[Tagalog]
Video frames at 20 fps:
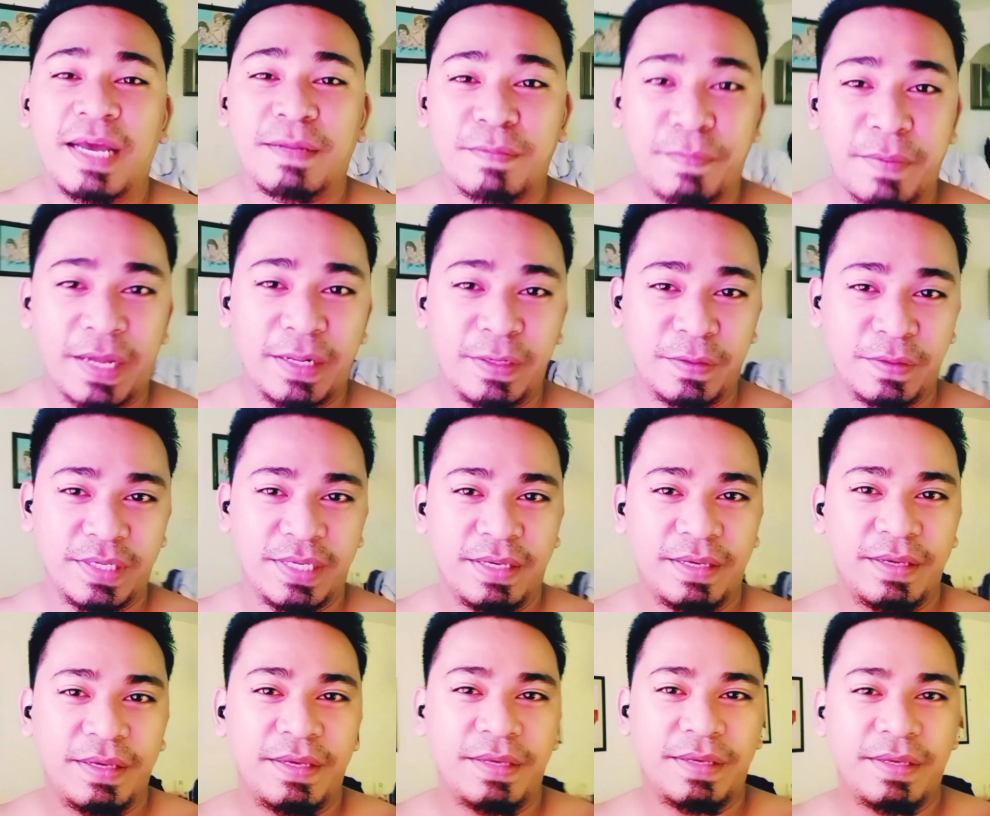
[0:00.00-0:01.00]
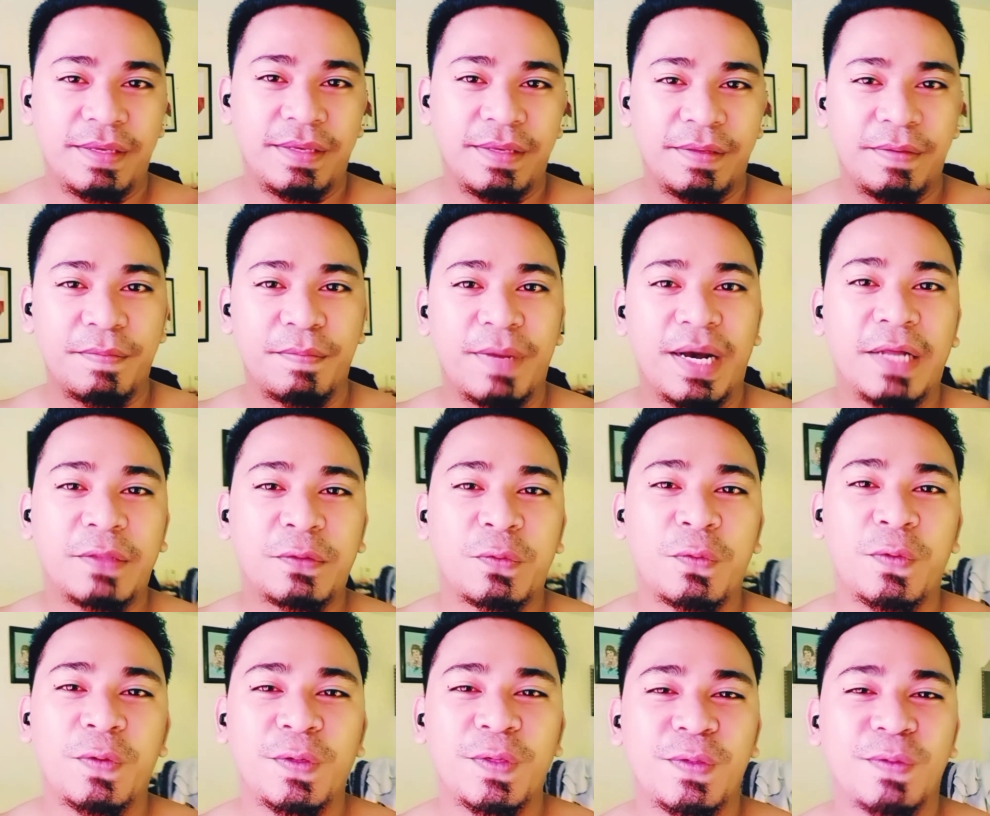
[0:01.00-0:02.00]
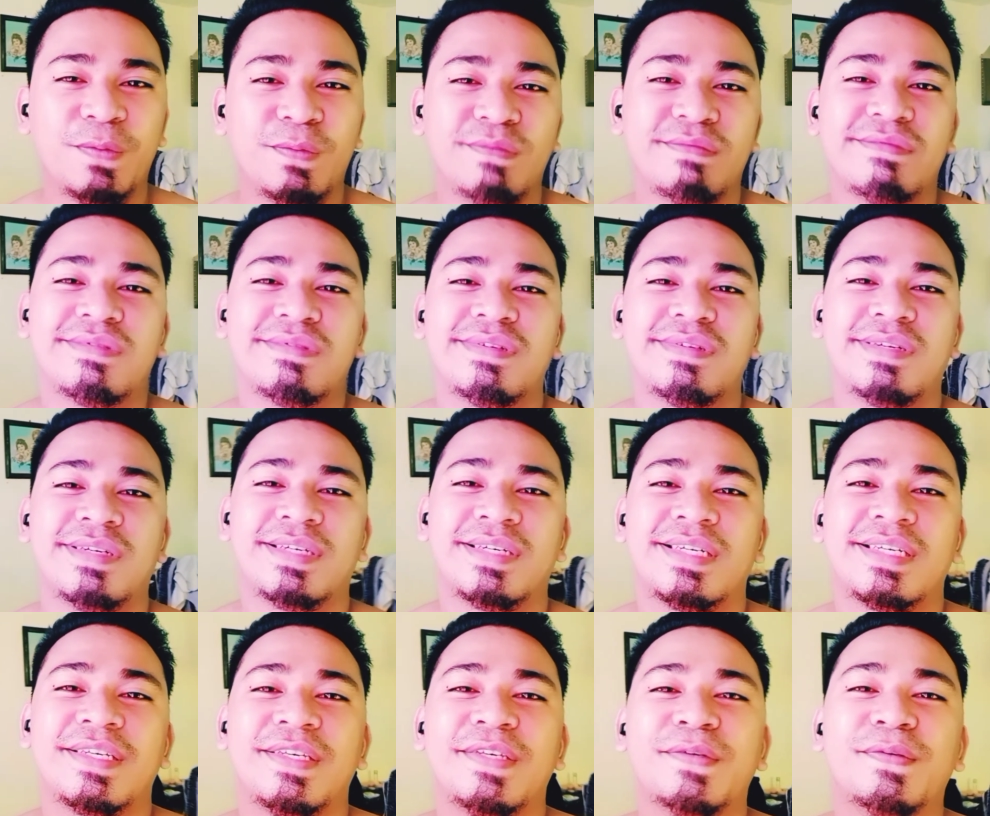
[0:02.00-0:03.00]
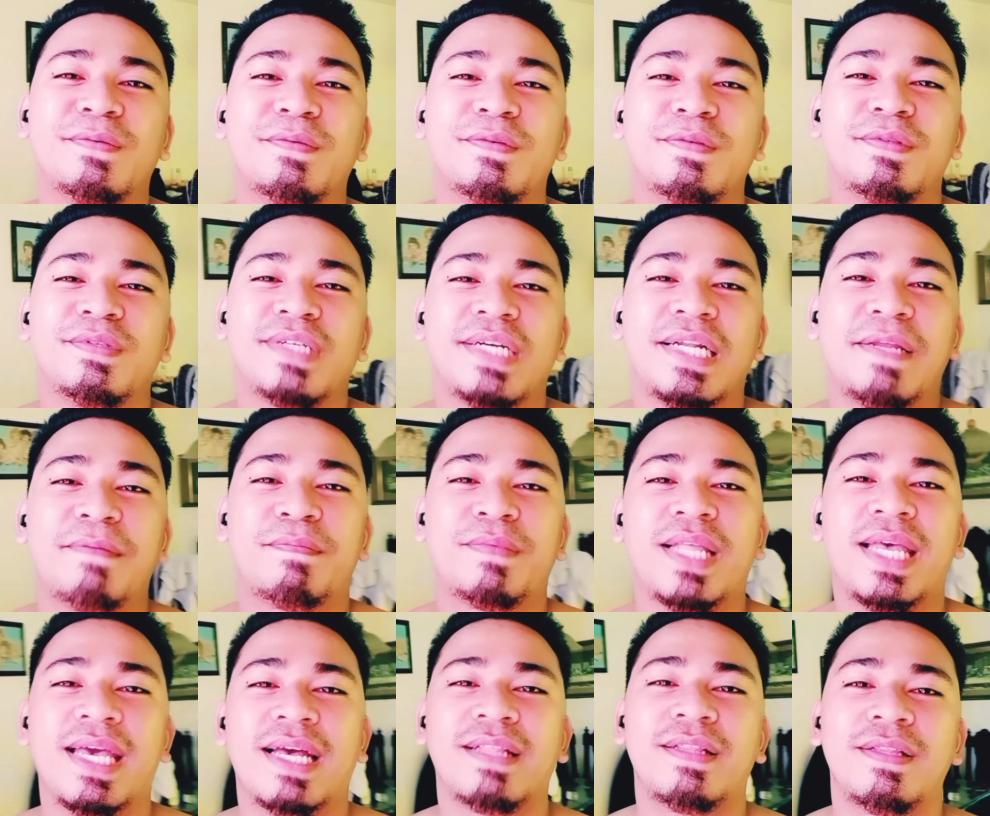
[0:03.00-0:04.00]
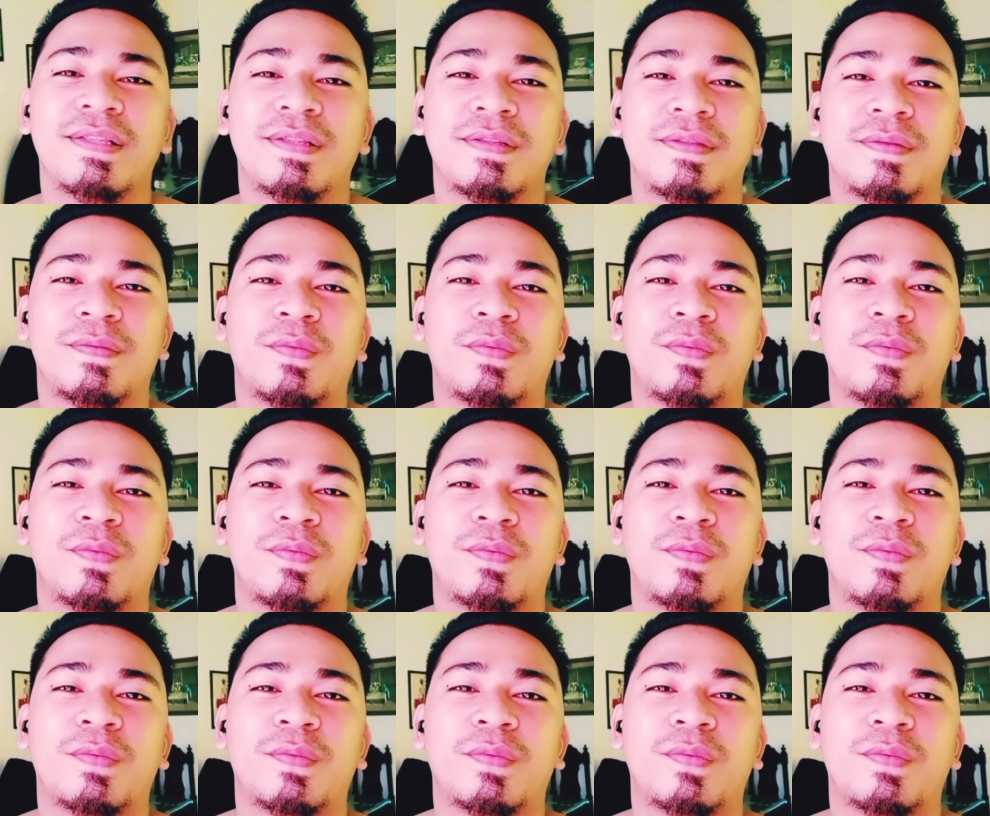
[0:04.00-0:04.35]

kahit paano ay makatulong yung yung clip na yan.